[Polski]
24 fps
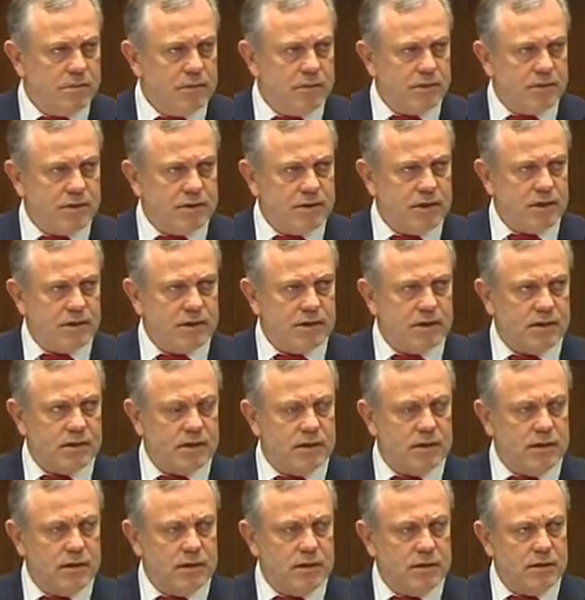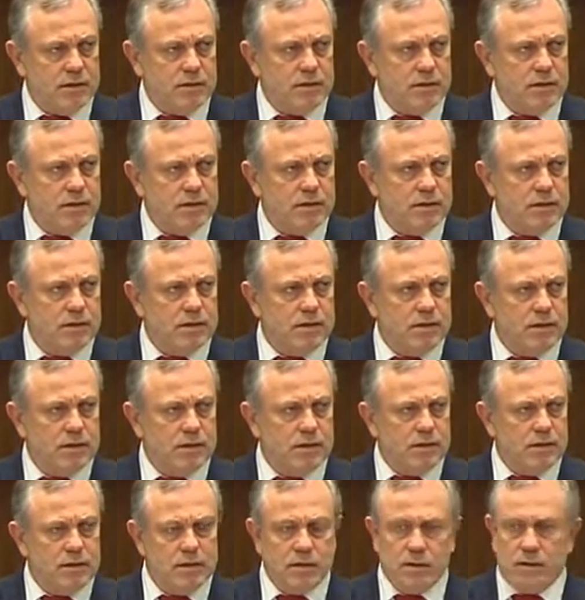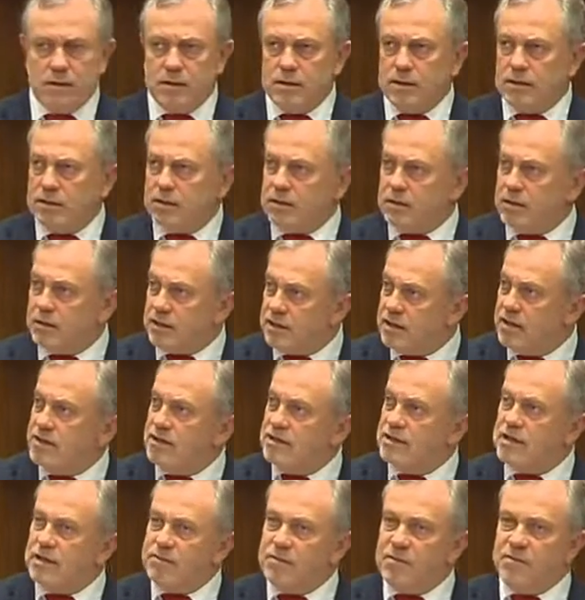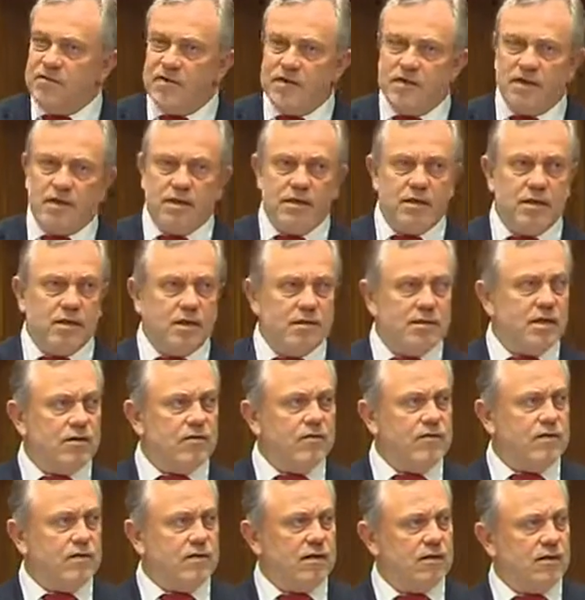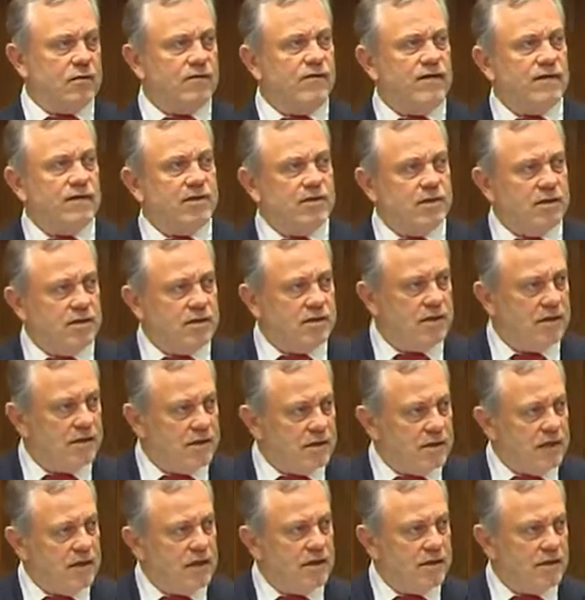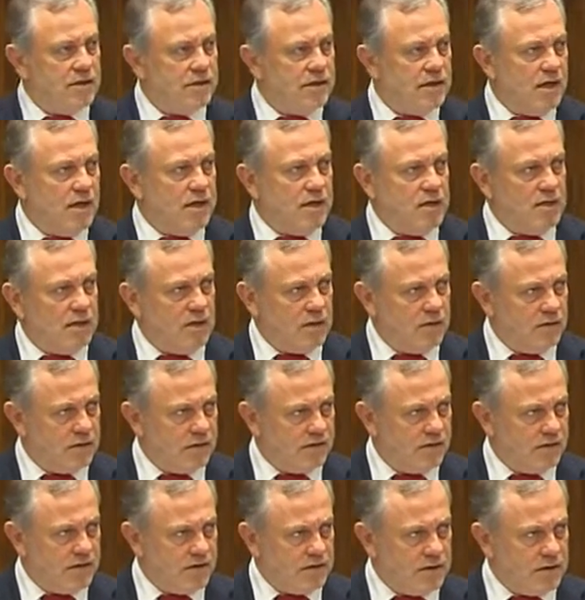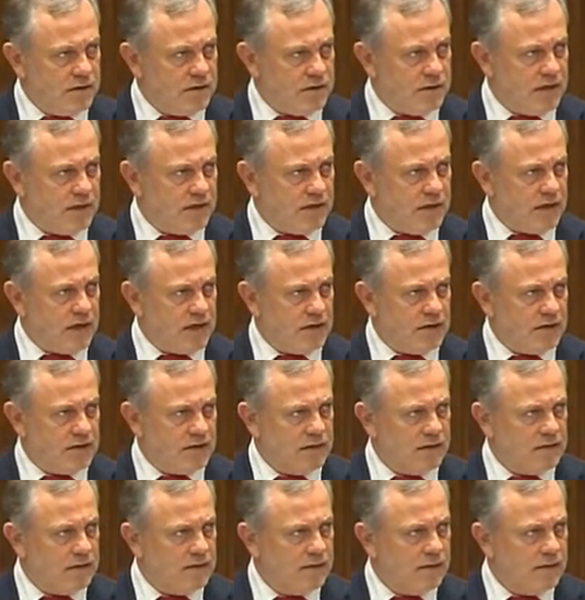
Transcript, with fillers: podczas gdy kryzys zapowiada zarówno na rok 2011, jak i na rok 2012.